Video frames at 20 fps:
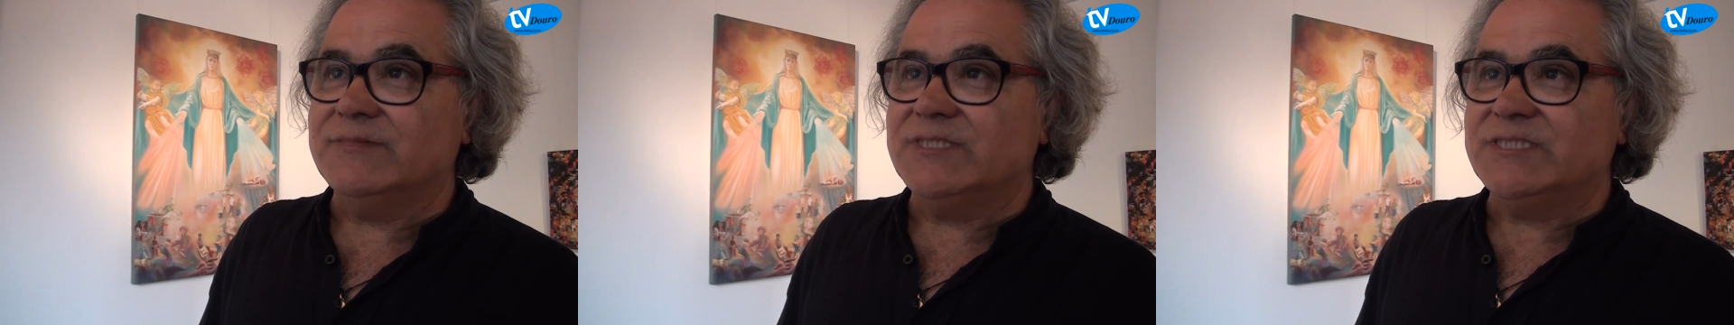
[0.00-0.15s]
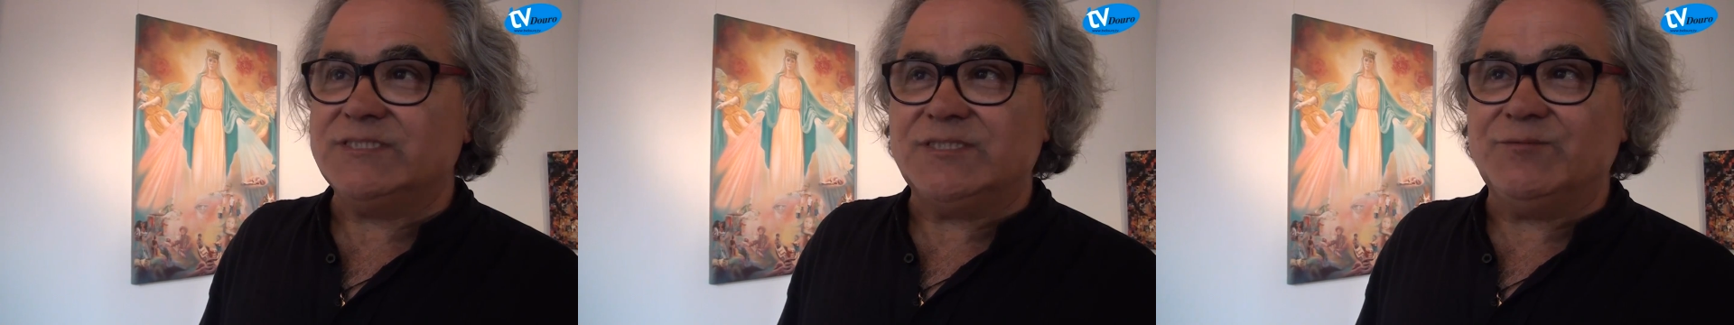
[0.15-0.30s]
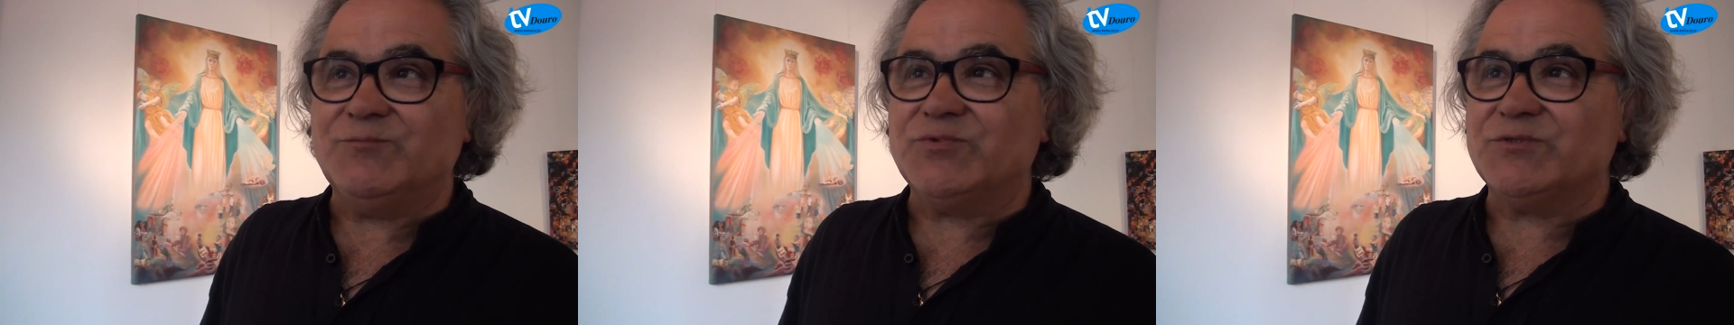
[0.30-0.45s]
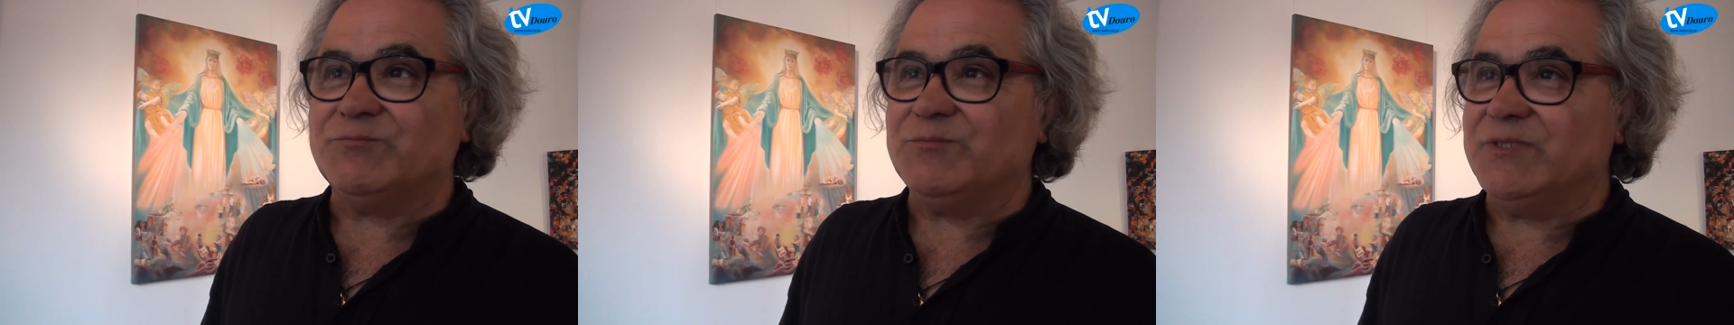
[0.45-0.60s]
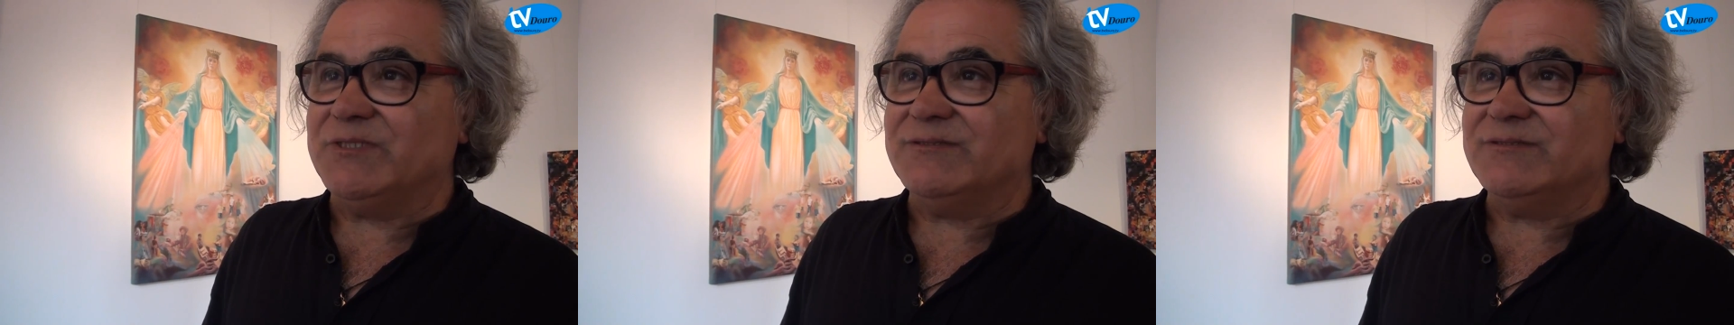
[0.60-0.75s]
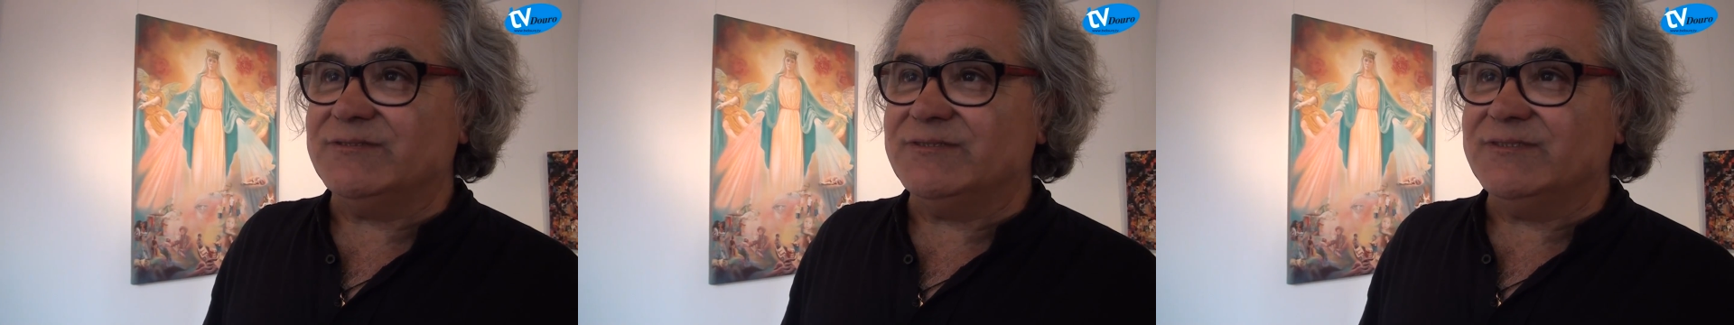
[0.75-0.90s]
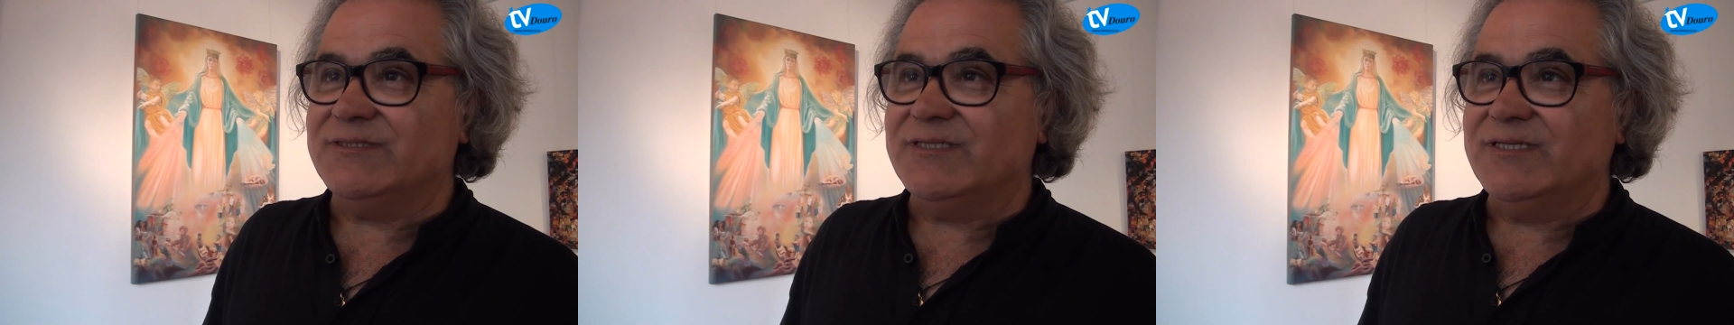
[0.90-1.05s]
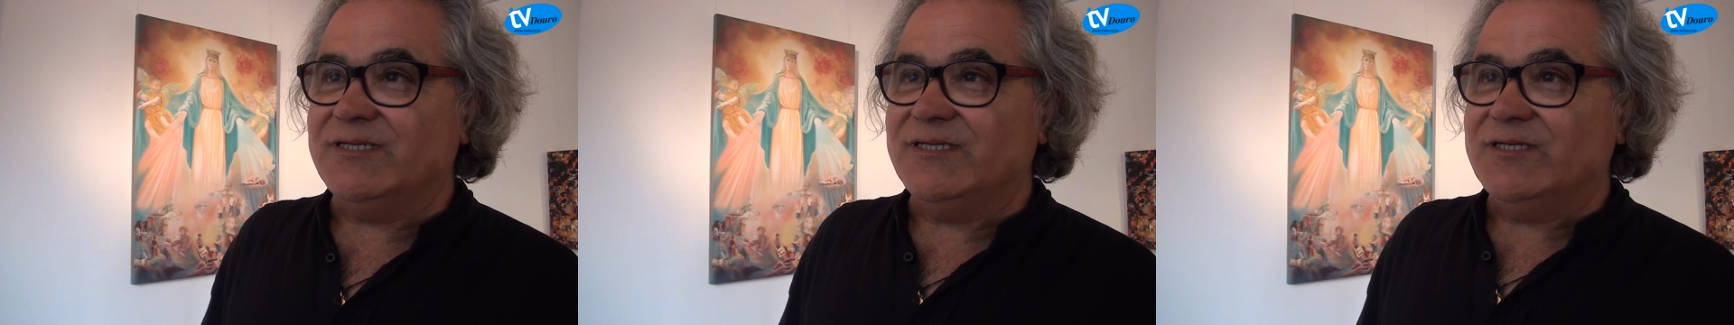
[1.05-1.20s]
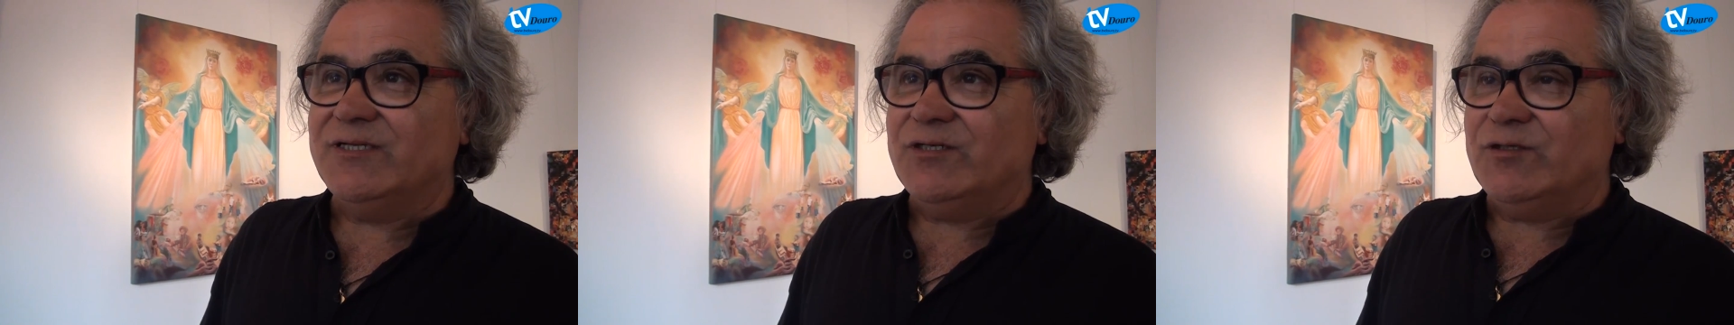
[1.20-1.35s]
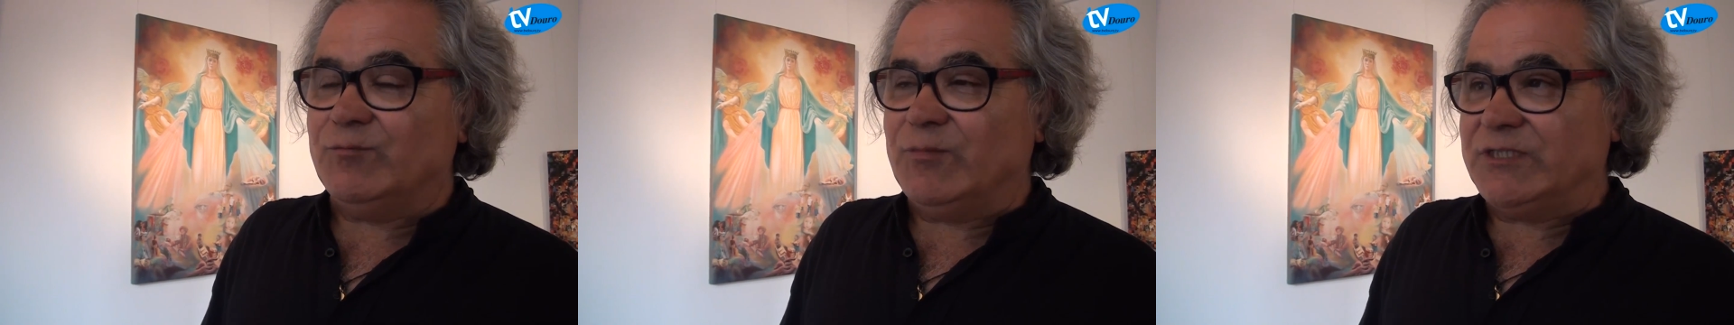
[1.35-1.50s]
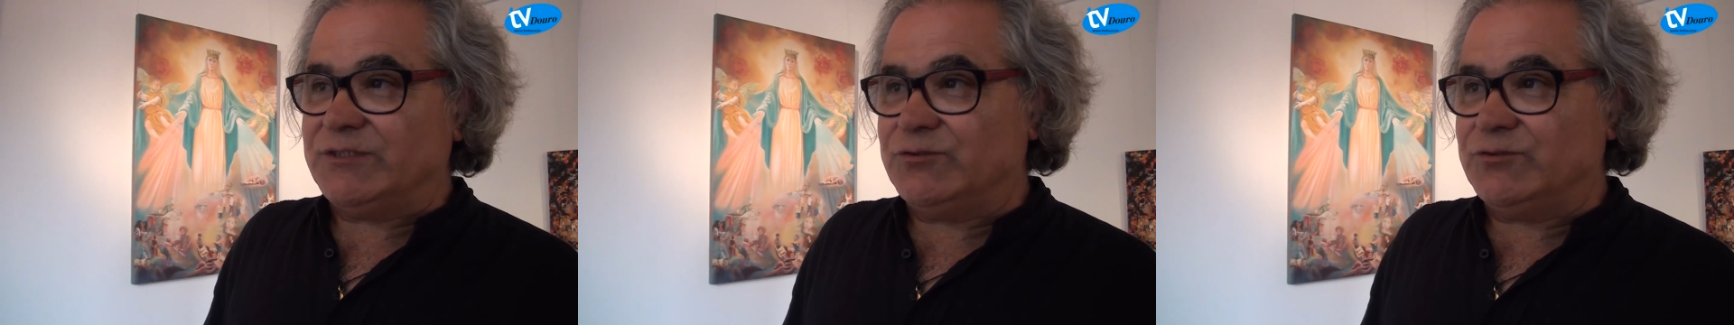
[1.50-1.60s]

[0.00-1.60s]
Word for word: Simplesmente, numa